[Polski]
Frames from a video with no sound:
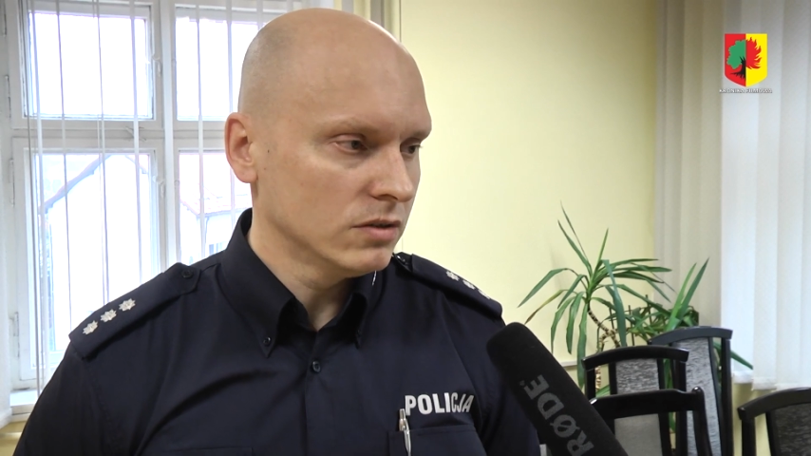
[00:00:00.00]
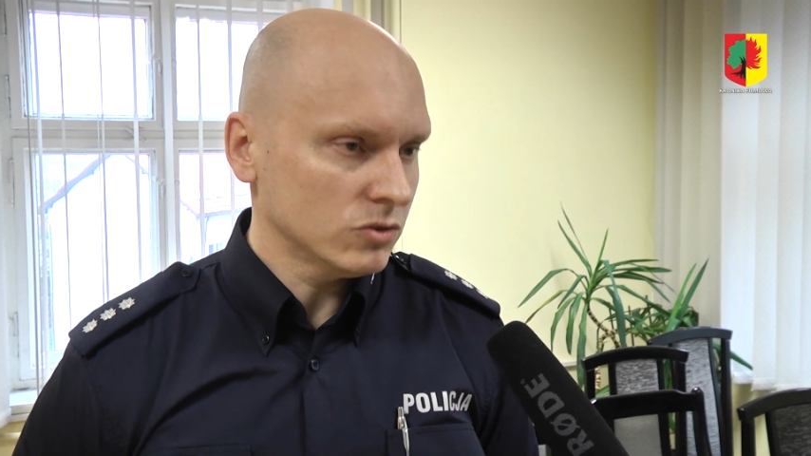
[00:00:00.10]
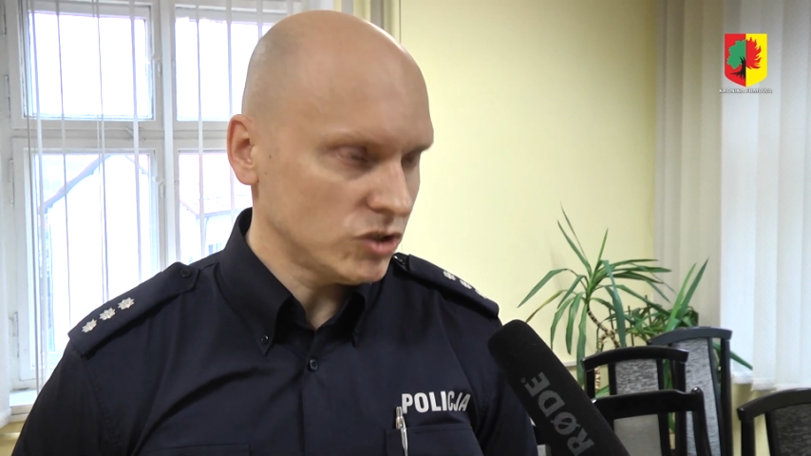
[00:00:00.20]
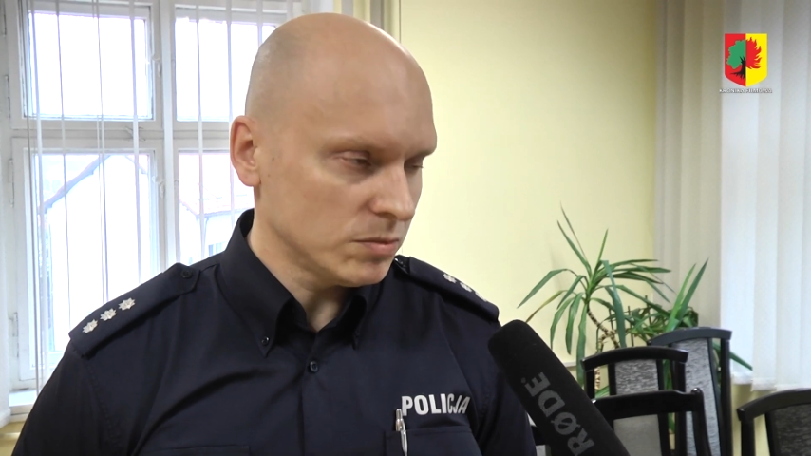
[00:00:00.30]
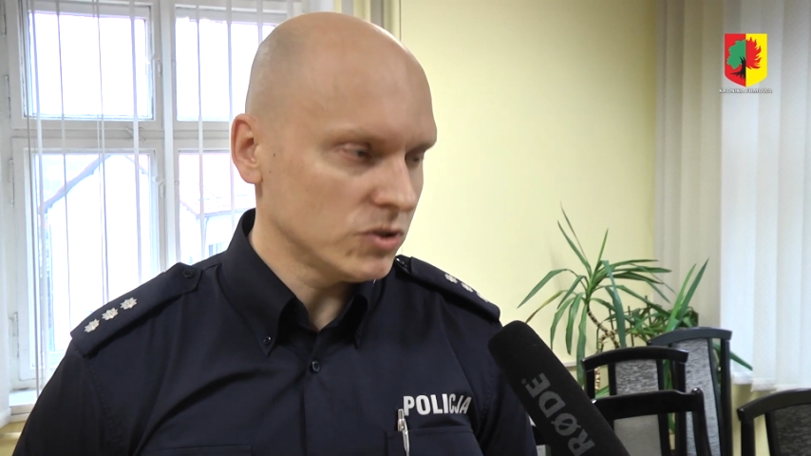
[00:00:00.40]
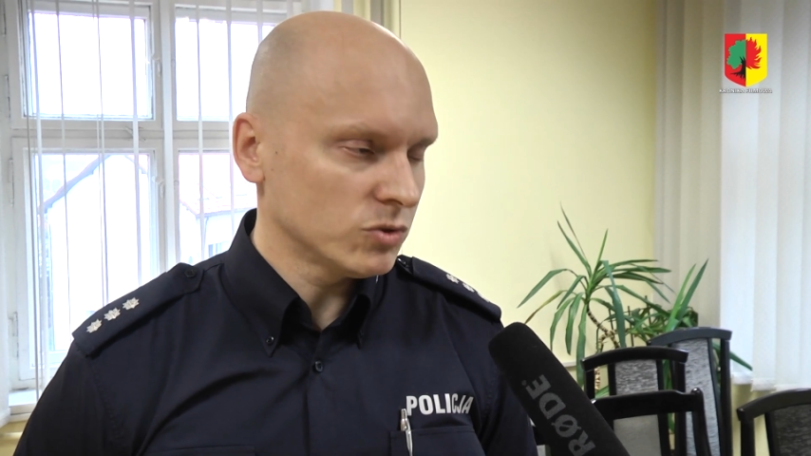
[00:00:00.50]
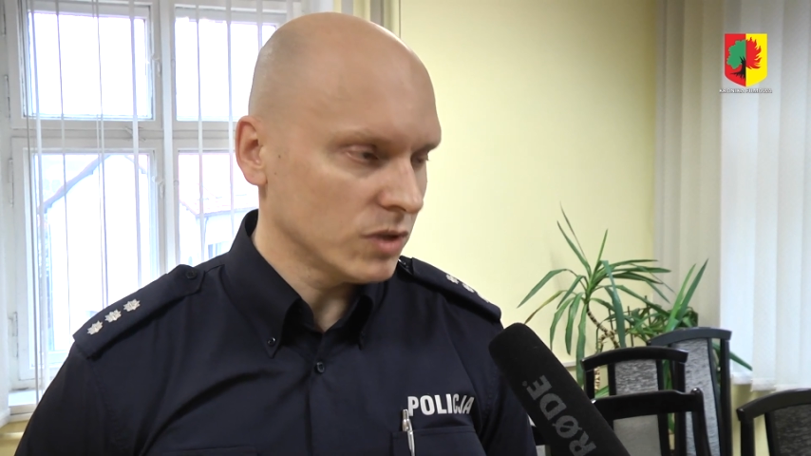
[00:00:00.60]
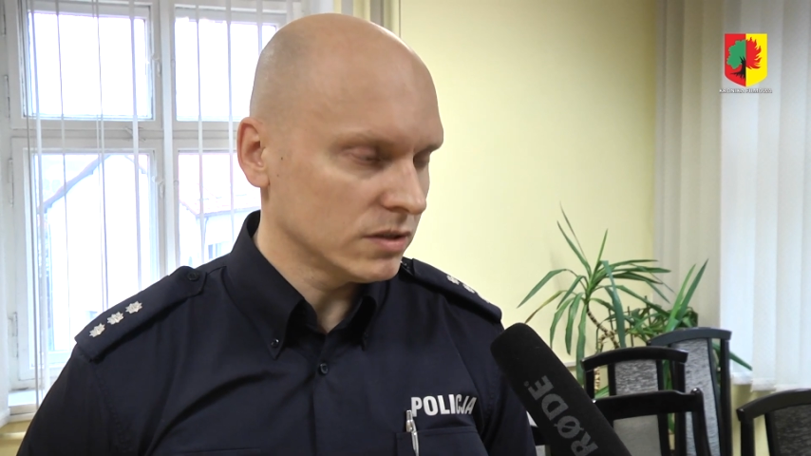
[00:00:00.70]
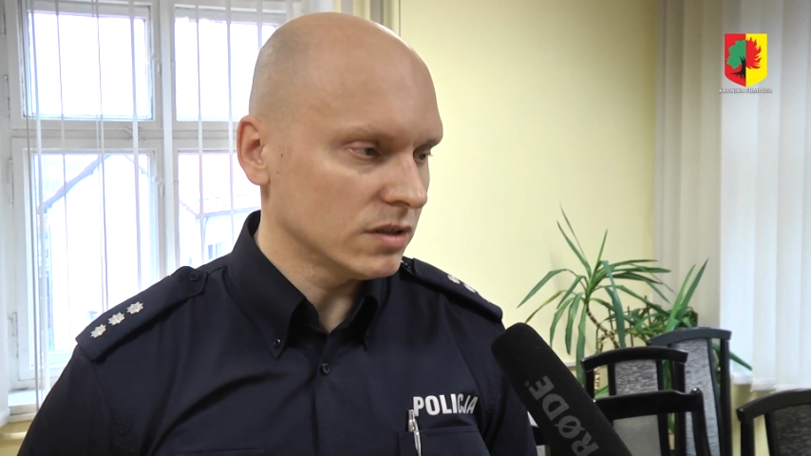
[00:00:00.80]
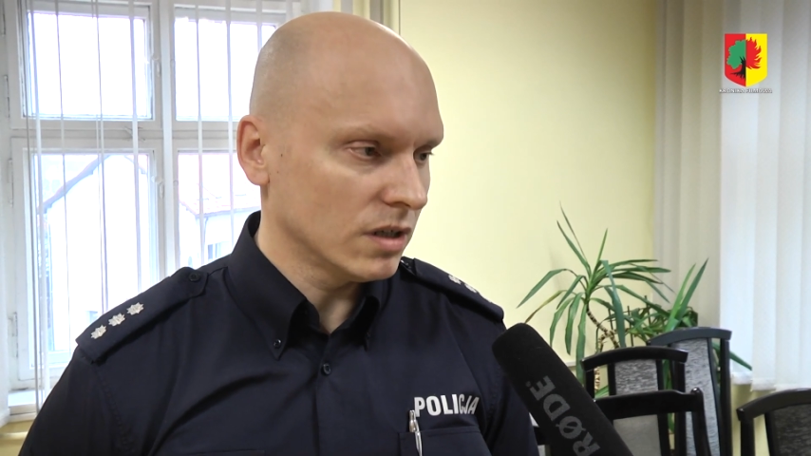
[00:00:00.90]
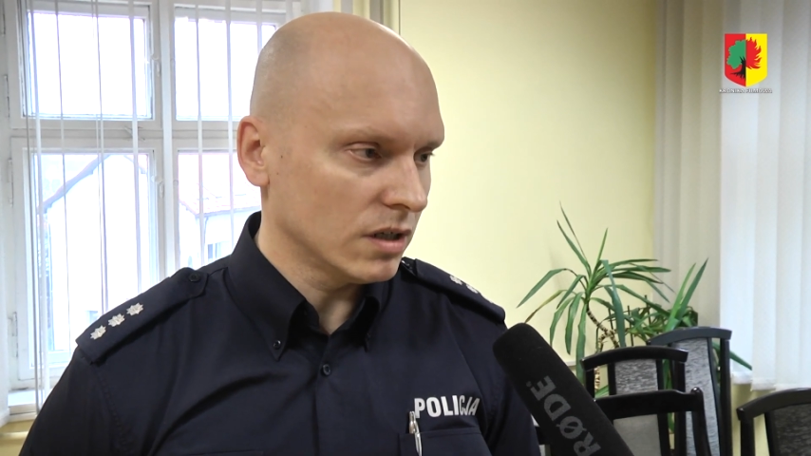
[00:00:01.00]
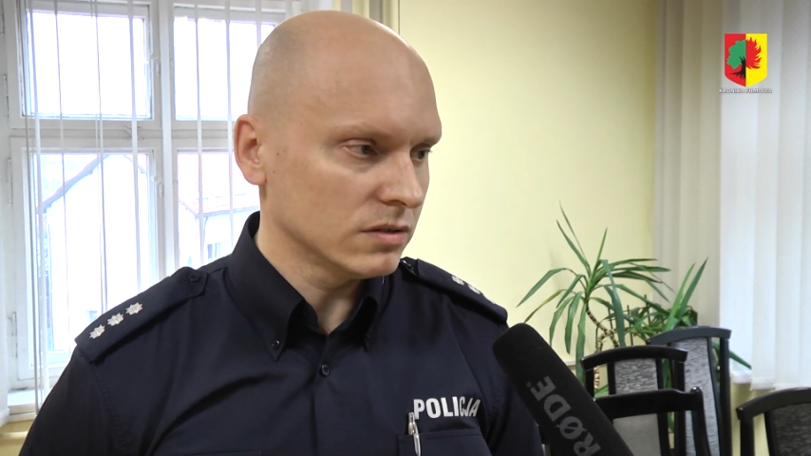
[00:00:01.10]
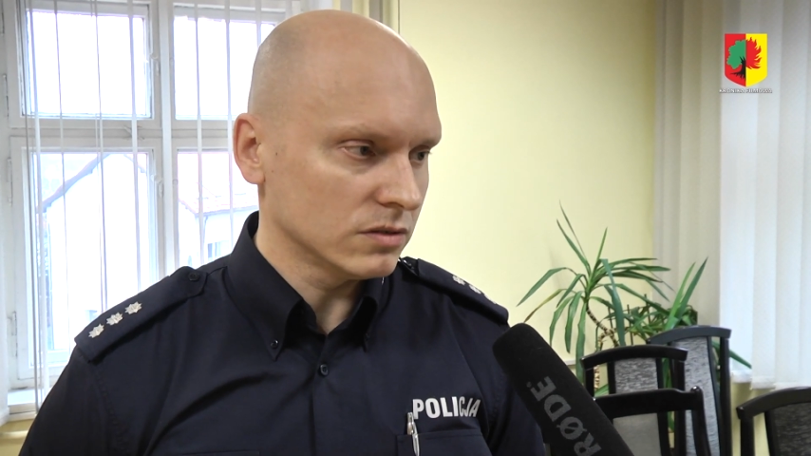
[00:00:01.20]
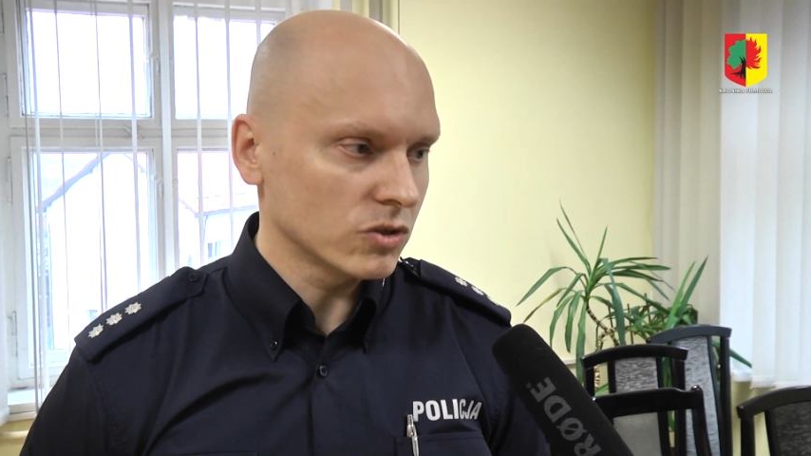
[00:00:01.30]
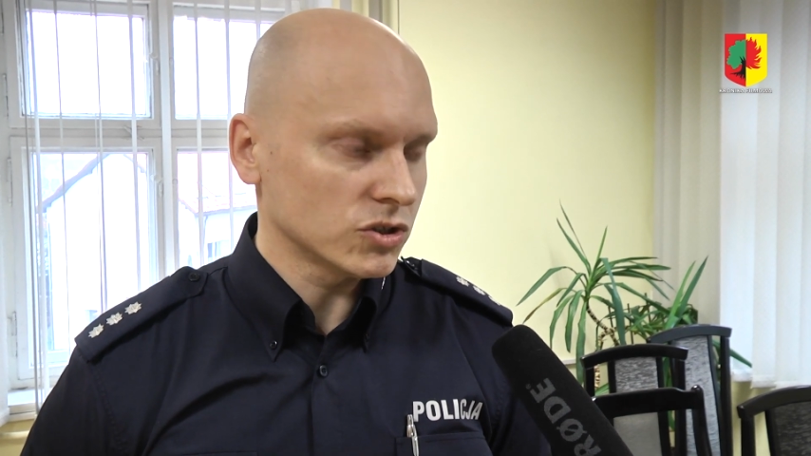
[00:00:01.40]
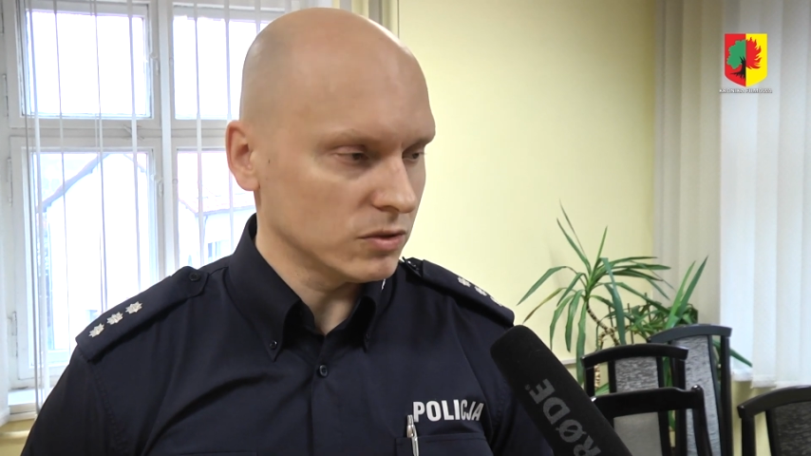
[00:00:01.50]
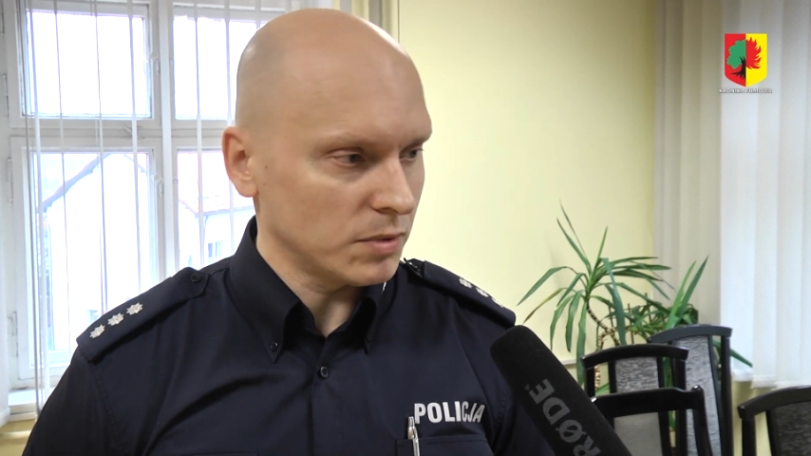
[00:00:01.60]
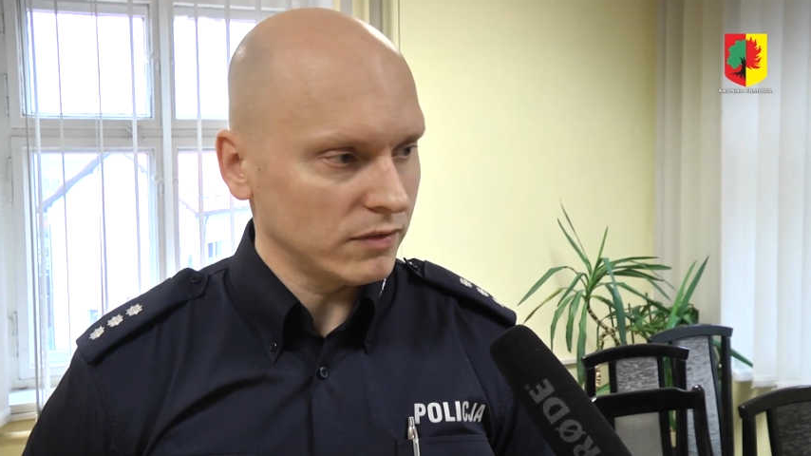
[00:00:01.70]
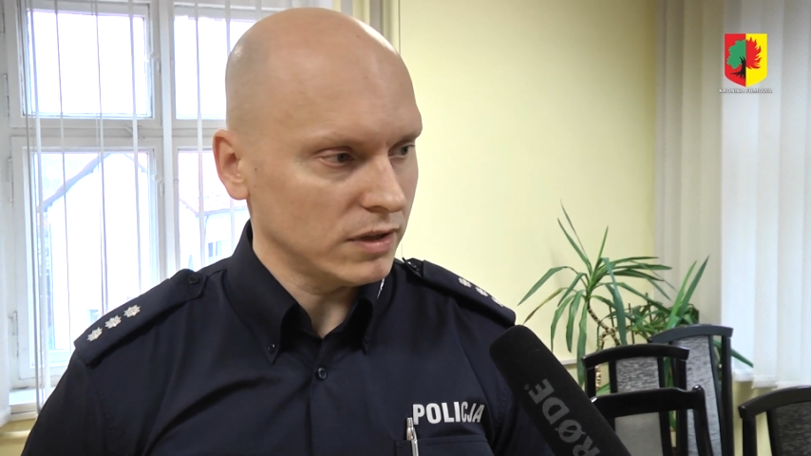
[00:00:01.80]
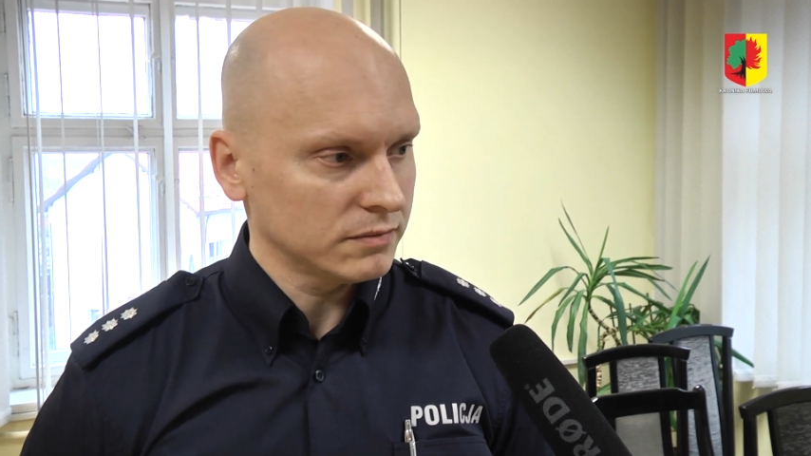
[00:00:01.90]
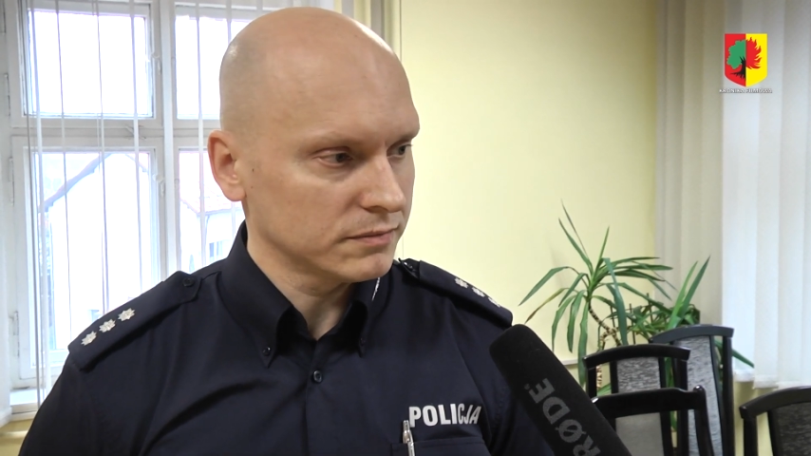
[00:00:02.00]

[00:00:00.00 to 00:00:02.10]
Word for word: co dzisiaj będzie ujęte na rocznej odprawie.